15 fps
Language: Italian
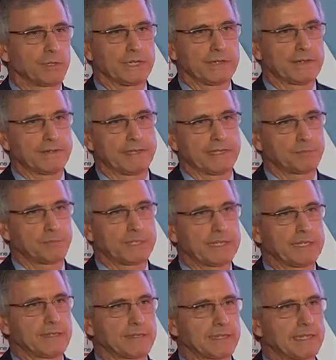che ha
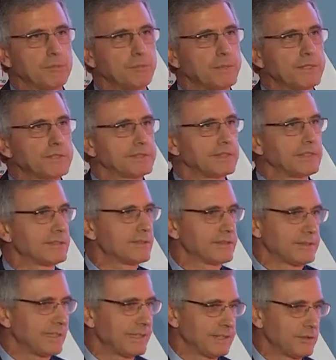esperienza nel
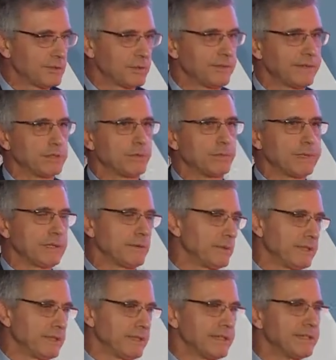business e hanno trovato me,
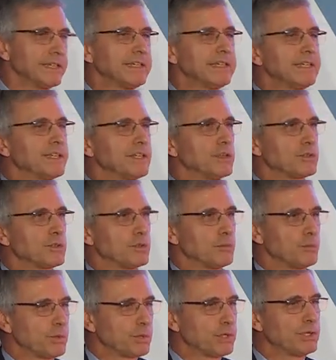quindi io sono
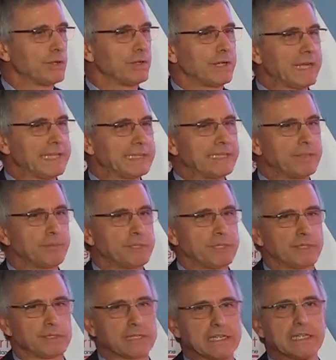un pochino
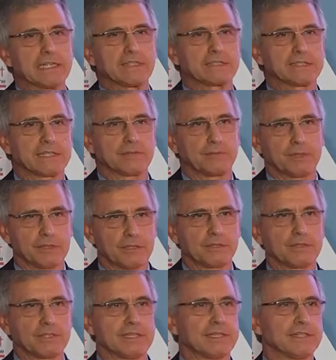atipico nell'ISNAF,
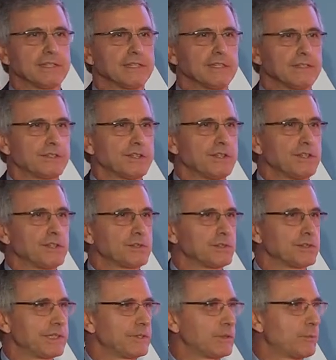però eh, sono
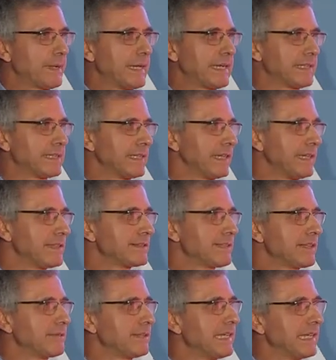stato parte
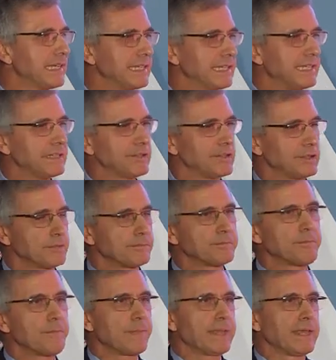dell'ISNAF dall'inizio
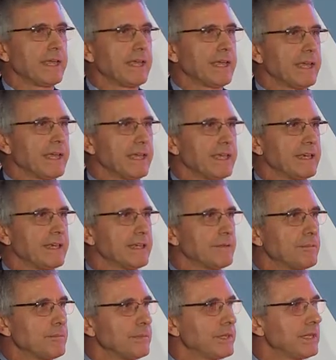e
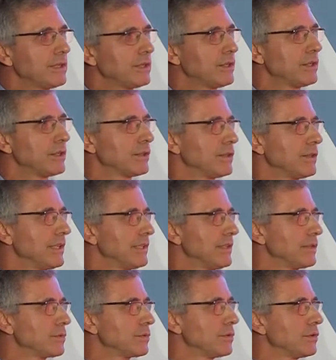mi ricordo le
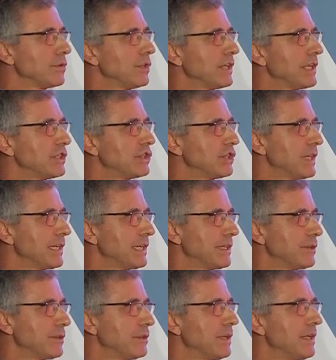discussioni che c'erano,